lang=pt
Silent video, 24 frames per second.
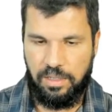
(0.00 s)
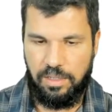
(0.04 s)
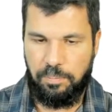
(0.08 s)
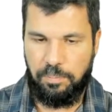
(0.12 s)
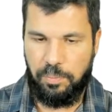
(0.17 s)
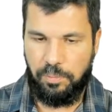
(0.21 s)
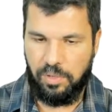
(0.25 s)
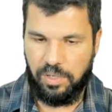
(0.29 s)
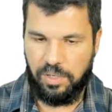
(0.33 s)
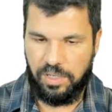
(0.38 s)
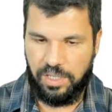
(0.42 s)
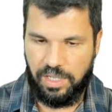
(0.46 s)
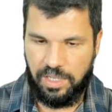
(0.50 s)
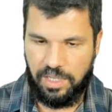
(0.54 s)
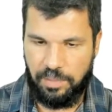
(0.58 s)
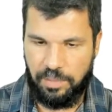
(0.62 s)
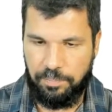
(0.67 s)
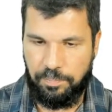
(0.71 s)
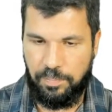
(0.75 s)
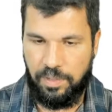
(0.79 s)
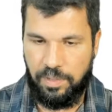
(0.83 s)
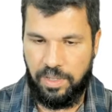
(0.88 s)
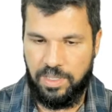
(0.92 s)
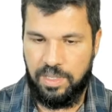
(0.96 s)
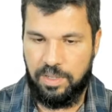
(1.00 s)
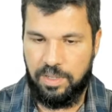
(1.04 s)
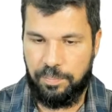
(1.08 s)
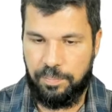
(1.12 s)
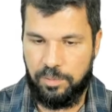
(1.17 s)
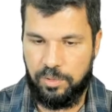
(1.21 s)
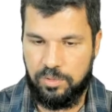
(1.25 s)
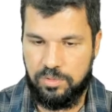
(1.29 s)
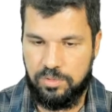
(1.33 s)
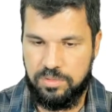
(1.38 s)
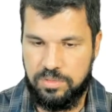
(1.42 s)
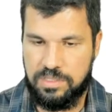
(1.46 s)
E por que, que a
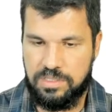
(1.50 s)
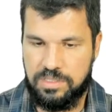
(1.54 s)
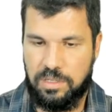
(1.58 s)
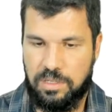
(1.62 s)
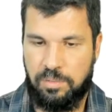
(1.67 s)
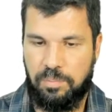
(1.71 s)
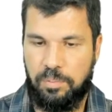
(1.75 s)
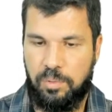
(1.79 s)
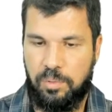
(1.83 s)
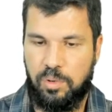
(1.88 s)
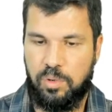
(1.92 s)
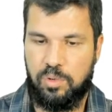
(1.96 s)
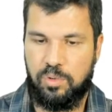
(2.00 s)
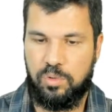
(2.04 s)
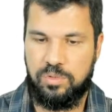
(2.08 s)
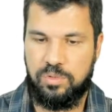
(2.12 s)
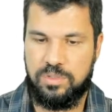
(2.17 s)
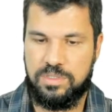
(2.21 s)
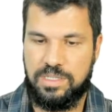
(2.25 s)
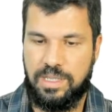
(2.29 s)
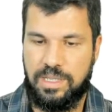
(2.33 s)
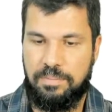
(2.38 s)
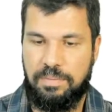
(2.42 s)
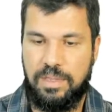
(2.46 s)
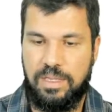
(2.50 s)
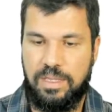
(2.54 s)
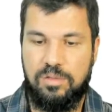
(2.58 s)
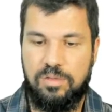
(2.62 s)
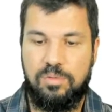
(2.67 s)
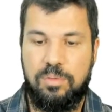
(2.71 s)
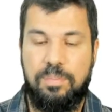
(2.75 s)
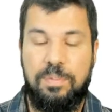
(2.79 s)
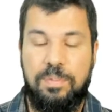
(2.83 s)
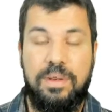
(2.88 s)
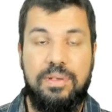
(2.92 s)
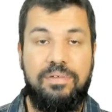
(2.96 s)
reprodução por
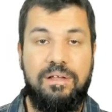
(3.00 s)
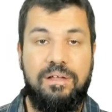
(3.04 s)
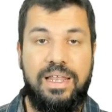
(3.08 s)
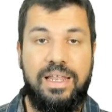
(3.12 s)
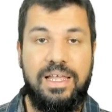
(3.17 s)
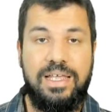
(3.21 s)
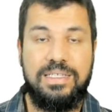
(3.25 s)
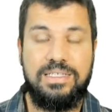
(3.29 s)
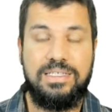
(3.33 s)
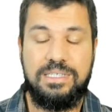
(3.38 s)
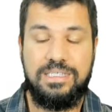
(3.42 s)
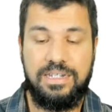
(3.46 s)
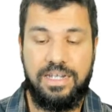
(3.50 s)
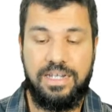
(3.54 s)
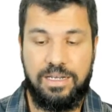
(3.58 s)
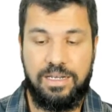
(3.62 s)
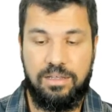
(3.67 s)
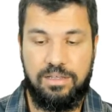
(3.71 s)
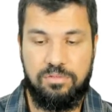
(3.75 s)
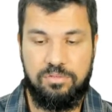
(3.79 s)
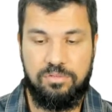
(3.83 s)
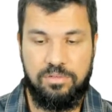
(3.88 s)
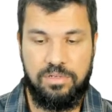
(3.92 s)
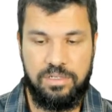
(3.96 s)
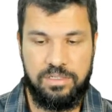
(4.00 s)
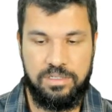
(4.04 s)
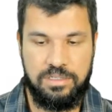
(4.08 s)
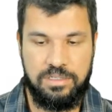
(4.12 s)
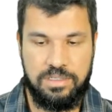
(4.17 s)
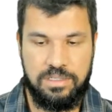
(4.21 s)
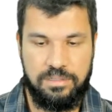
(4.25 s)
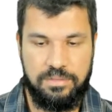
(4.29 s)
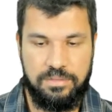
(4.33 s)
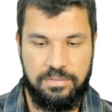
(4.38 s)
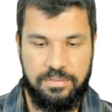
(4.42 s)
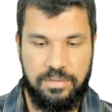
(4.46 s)
cruzamento prevalece na
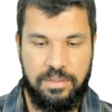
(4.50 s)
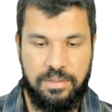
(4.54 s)
natureza.